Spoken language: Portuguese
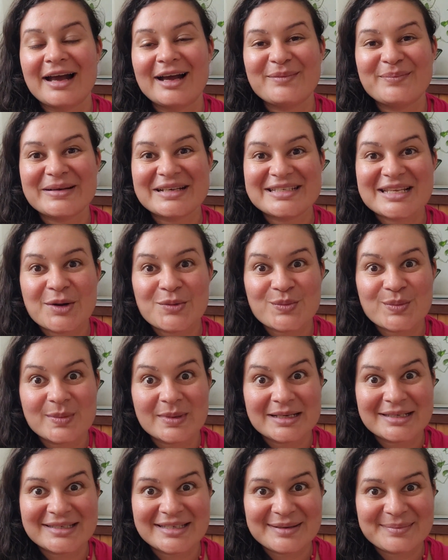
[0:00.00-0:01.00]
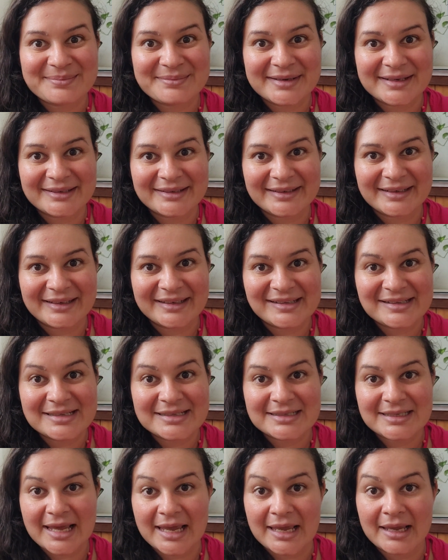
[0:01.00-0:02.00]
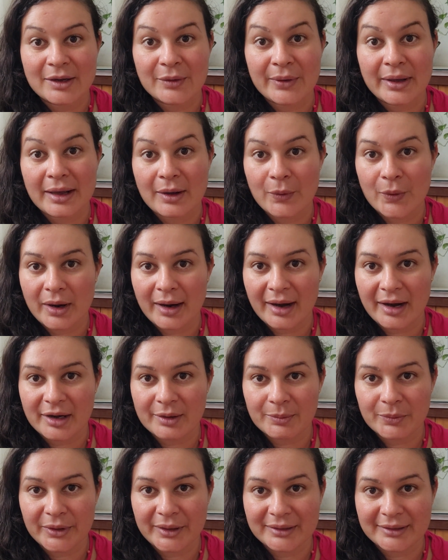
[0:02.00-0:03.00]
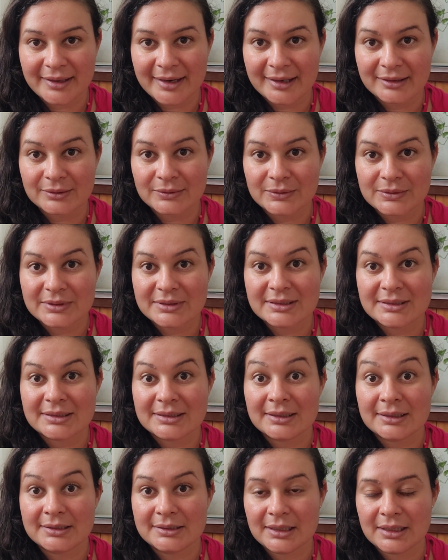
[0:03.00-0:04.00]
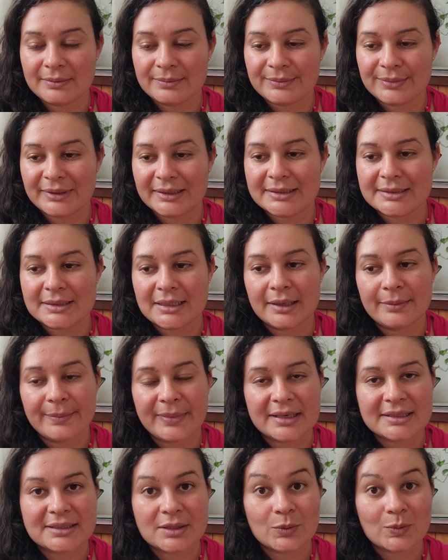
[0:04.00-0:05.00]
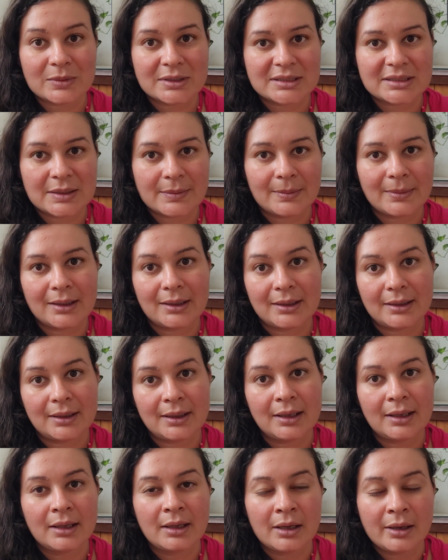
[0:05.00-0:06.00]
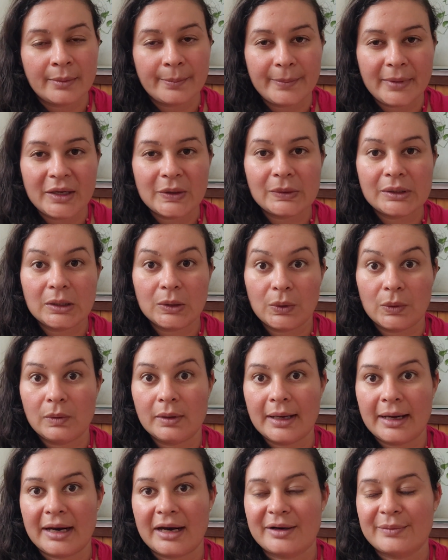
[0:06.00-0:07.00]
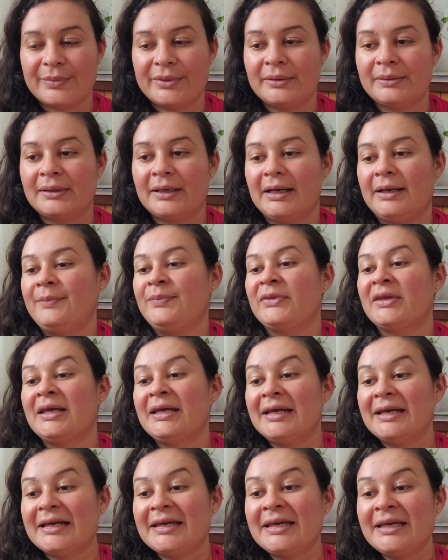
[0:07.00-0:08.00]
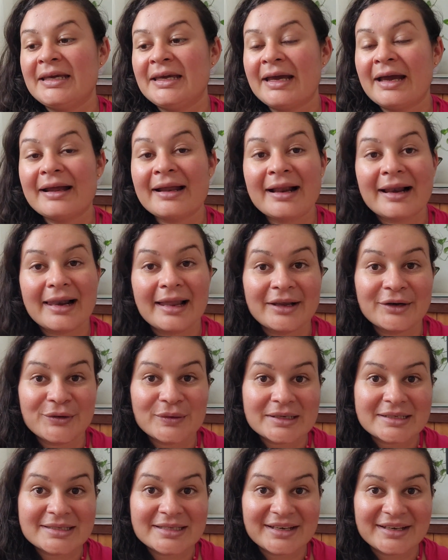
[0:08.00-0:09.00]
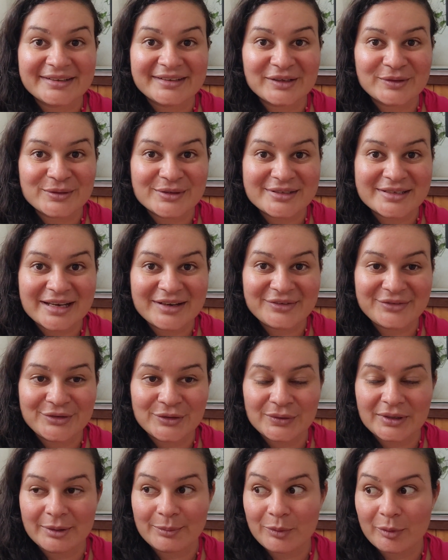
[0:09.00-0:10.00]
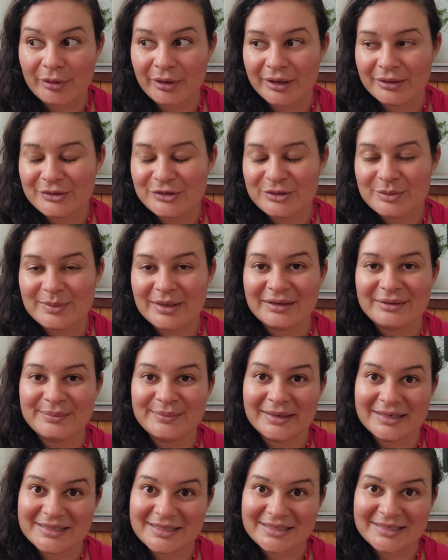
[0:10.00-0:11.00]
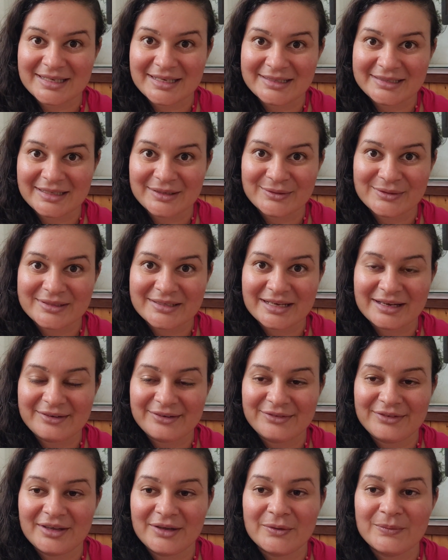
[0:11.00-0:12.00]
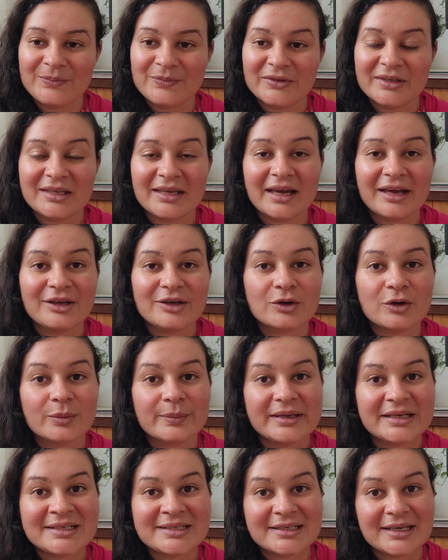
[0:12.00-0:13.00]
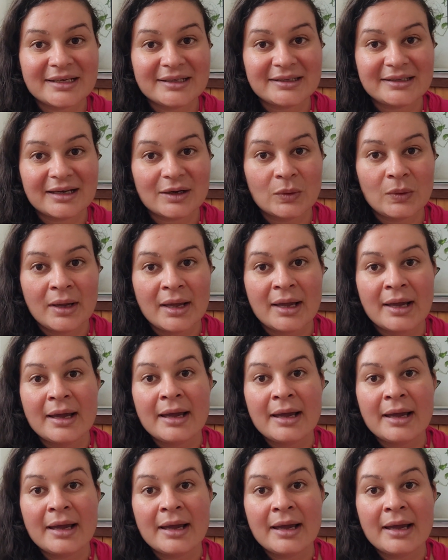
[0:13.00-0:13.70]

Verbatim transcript: a passar uma semana sem carboidratos simples, né? Passa uma semana meio que low carb, tá? E é claro que eu aceitei o desafio, né? Morrendo de medo, mas aceitei o desafio. E aí comecei então,